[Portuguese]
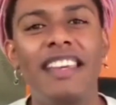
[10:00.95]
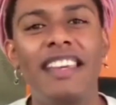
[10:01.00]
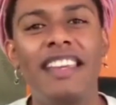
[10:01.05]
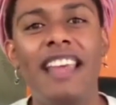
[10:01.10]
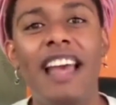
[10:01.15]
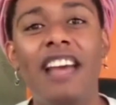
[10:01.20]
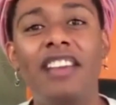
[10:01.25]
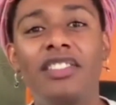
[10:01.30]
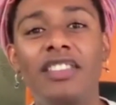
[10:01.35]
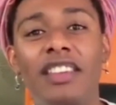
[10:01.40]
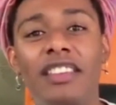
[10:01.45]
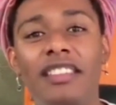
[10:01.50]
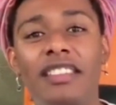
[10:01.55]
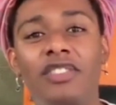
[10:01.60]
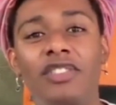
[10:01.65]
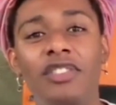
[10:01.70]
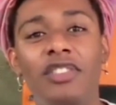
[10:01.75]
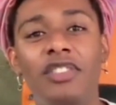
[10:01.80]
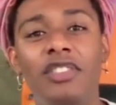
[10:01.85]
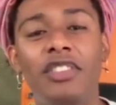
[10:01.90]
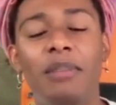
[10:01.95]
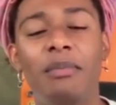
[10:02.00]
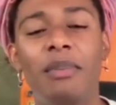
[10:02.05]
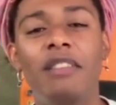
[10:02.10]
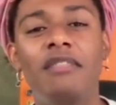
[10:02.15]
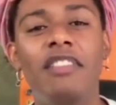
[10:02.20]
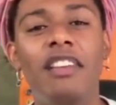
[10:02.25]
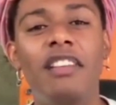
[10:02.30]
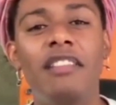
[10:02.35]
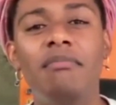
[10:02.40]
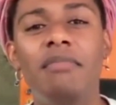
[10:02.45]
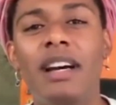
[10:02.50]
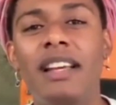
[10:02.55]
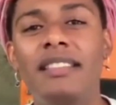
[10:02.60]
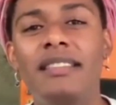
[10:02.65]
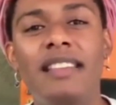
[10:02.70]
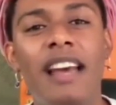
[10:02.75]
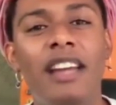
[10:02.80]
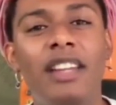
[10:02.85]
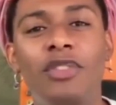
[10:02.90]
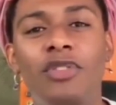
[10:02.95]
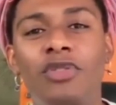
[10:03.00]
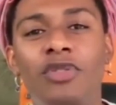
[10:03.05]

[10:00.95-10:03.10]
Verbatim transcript: E acho que esse disco também vem baseado